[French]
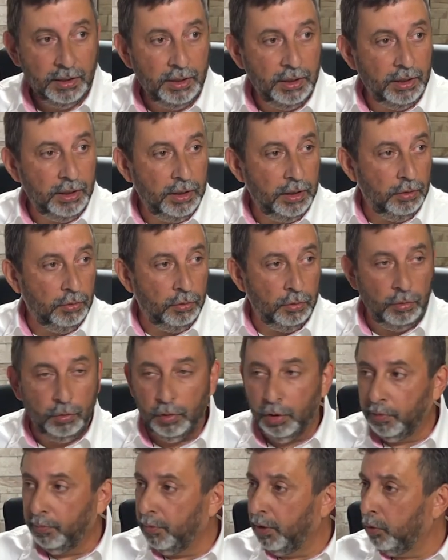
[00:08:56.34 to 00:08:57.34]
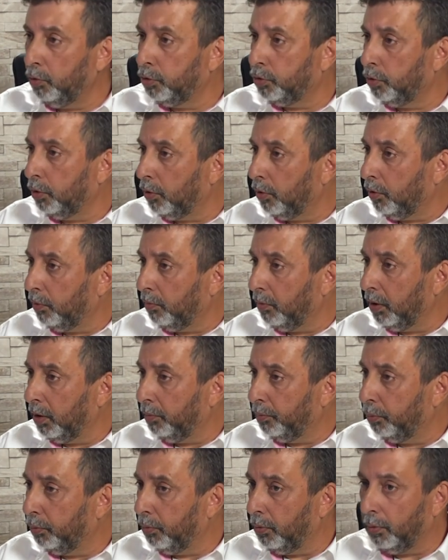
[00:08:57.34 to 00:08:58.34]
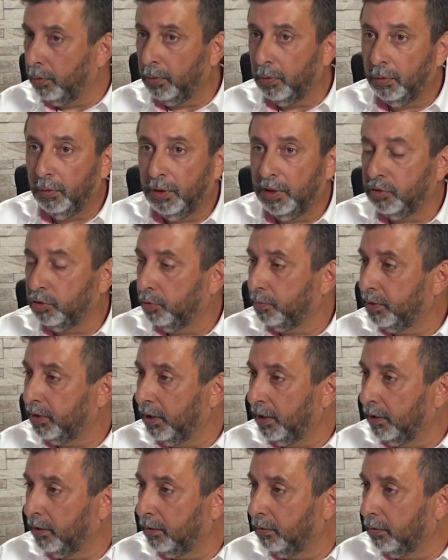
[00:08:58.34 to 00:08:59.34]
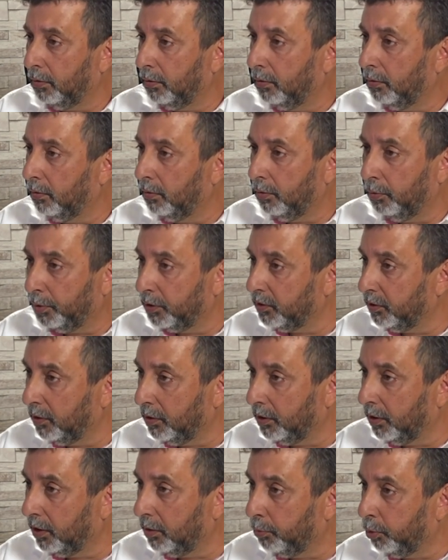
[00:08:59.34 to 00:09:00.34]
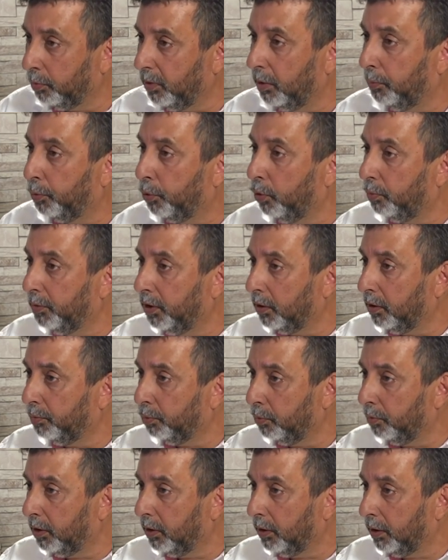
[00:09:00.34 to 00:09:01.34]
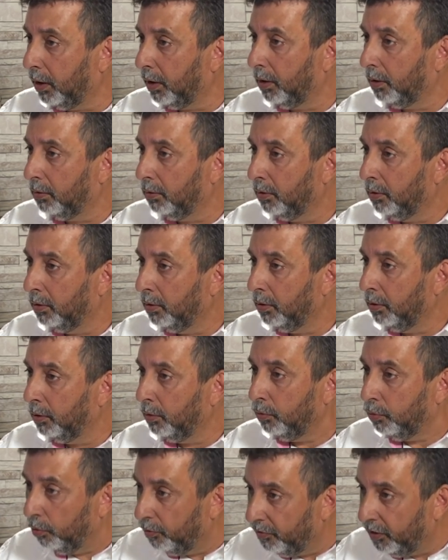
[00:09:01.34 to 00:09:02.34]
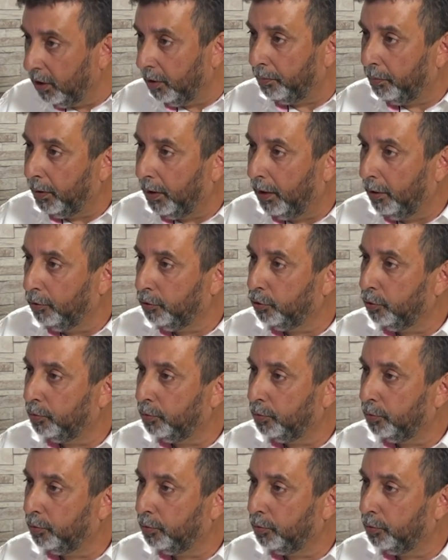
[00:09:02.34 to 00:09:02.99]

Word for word: et le lendemain ou surlendemain, pour euh, les obsèques, euh, le président de la République, premier républicain, ne vient pas aux